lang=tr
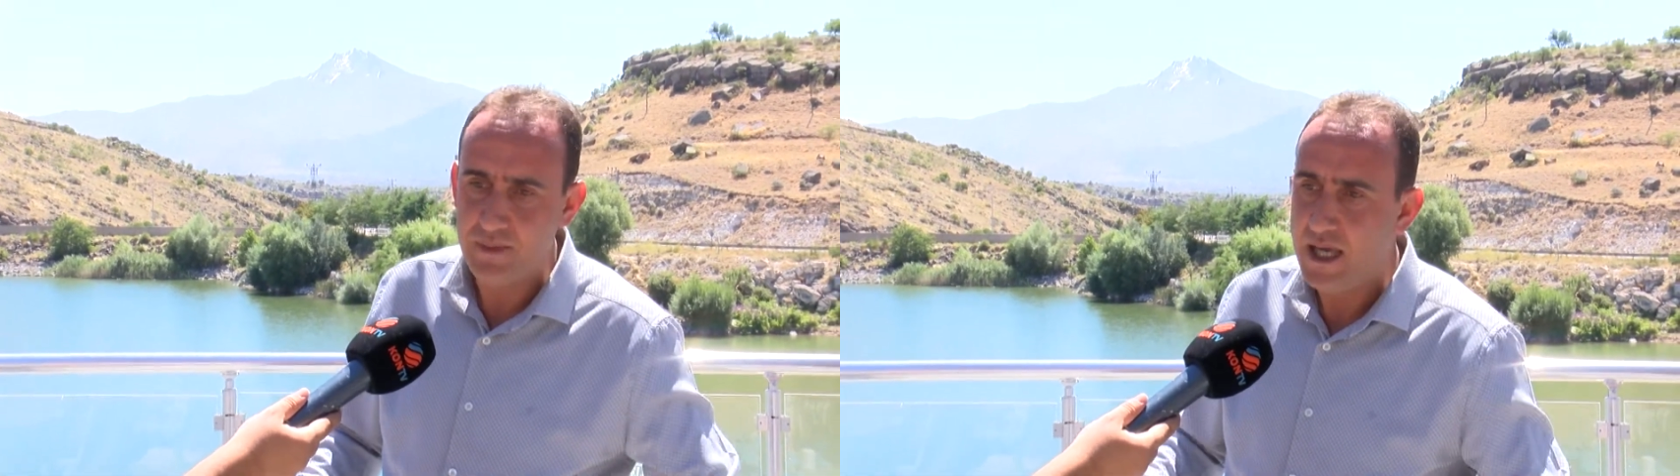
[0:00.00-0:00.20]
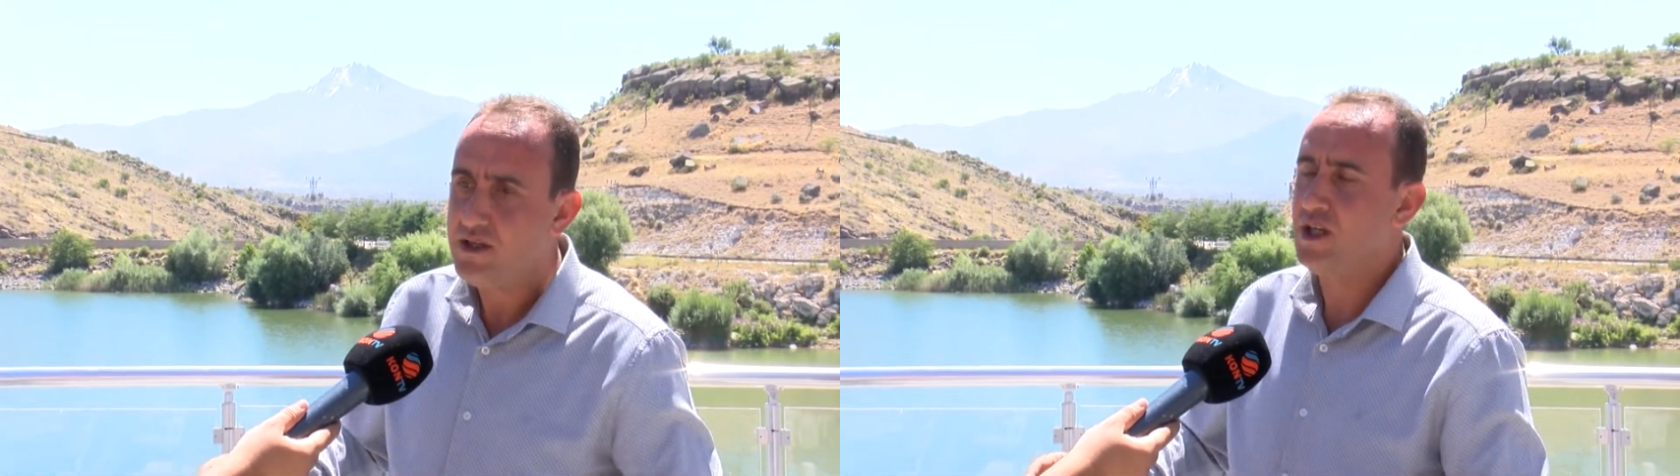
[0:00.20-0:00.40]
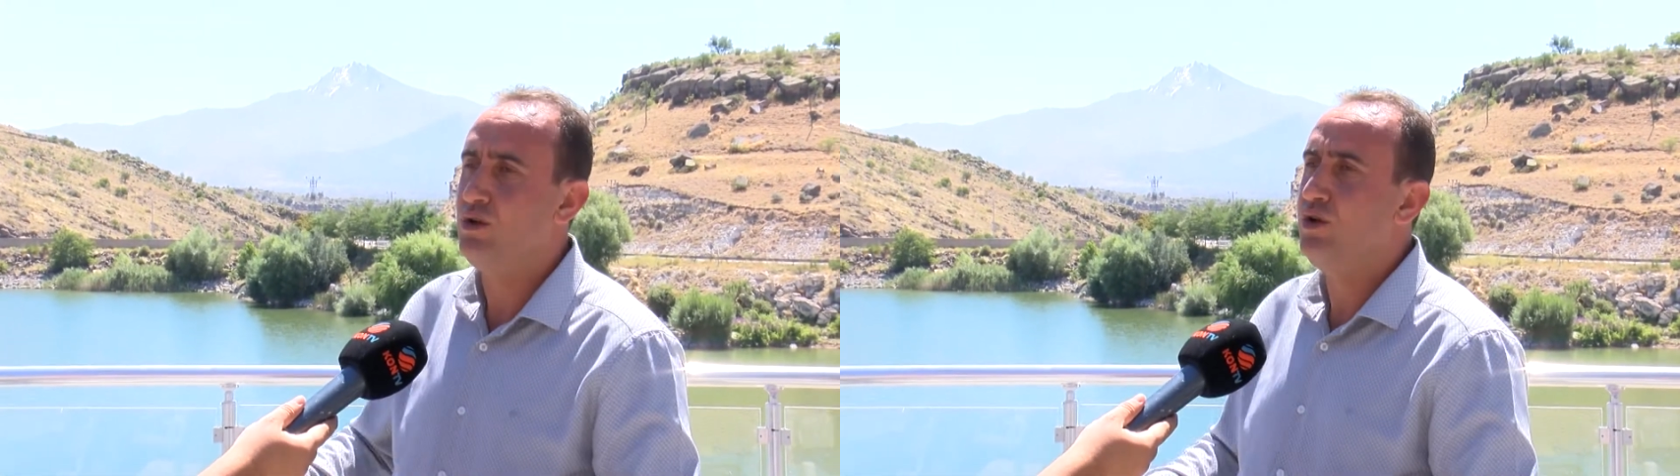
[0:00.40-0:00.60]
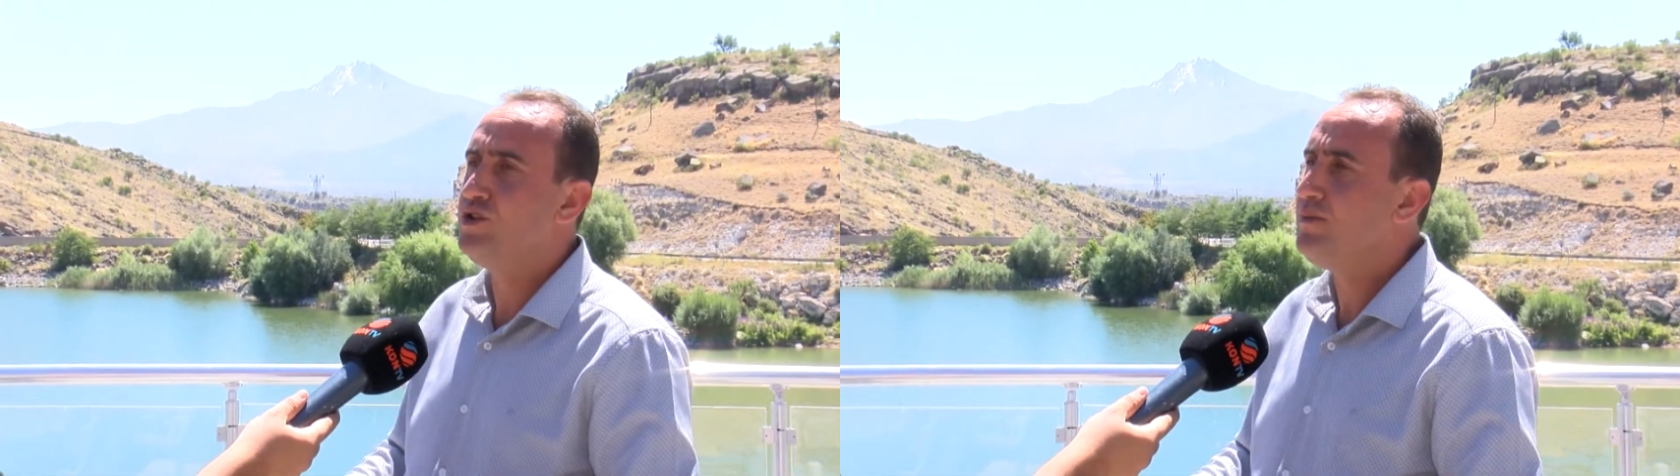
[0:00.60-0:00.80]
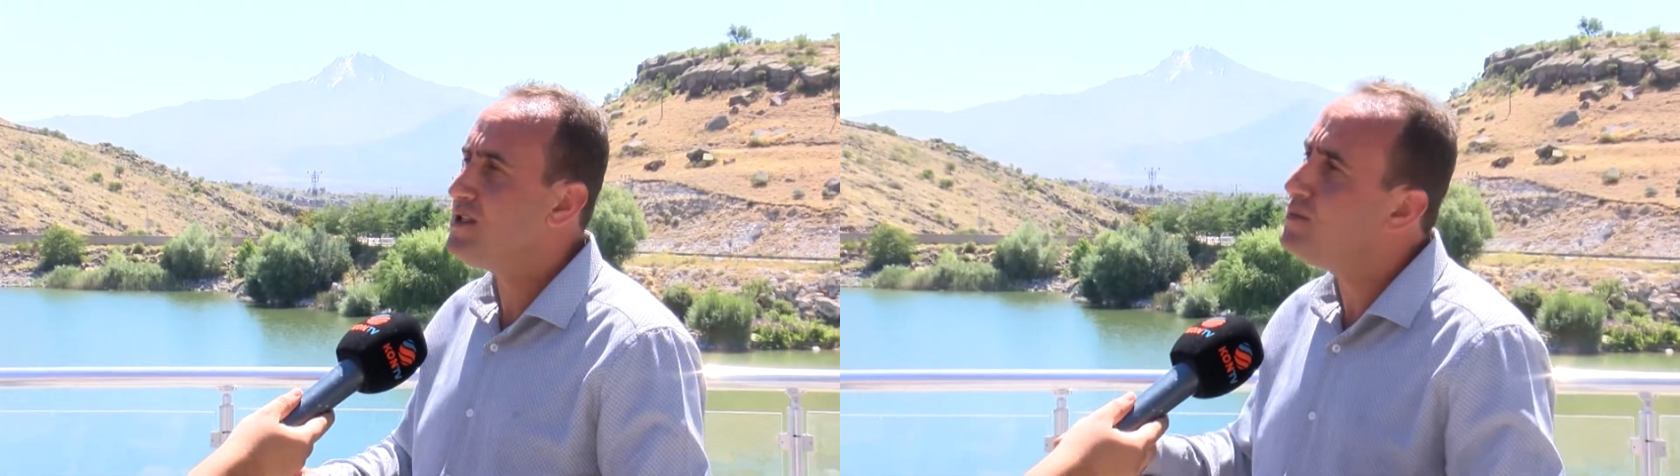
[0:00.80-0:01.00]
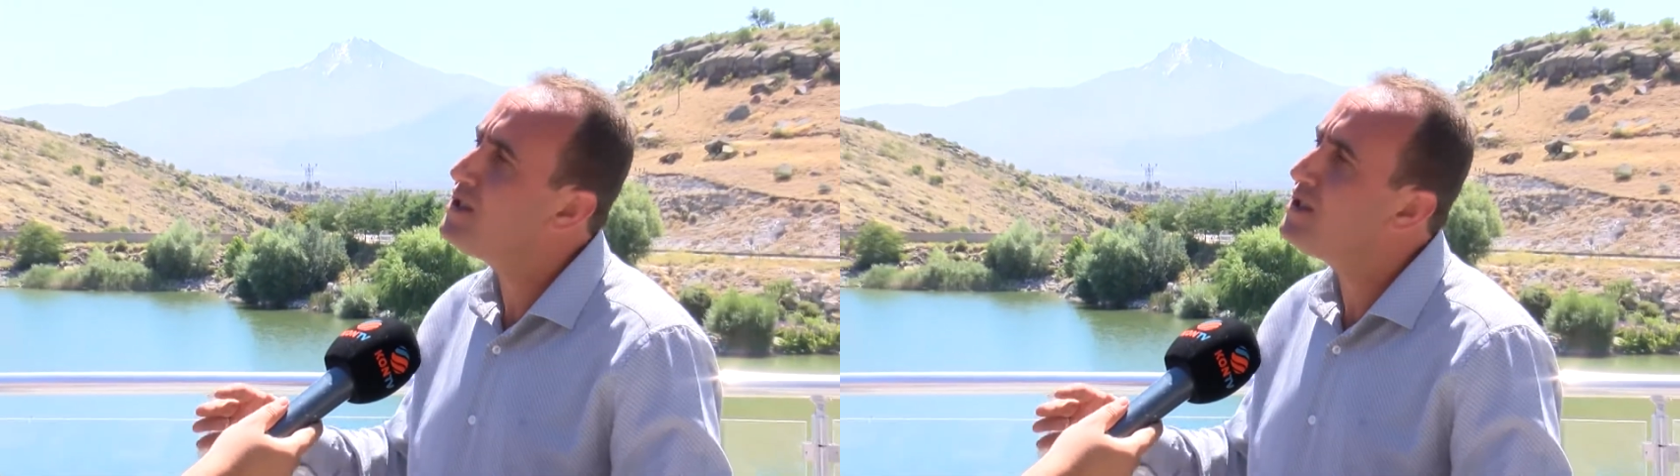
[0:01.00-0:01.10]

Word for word: her şeyden önce biz,